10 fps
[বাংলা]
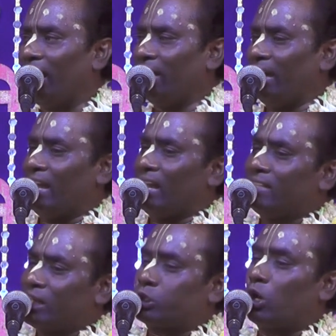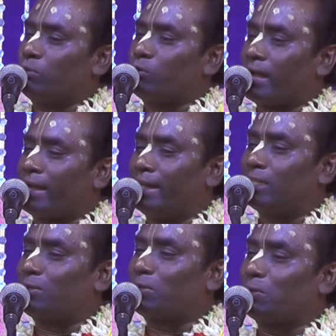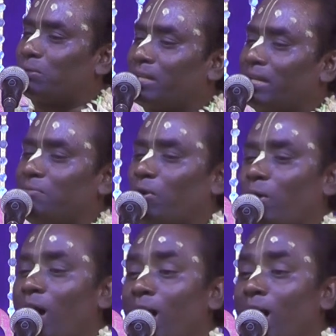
এই এনাদের সম্মুখে কীর্তন করতে গেলে বড়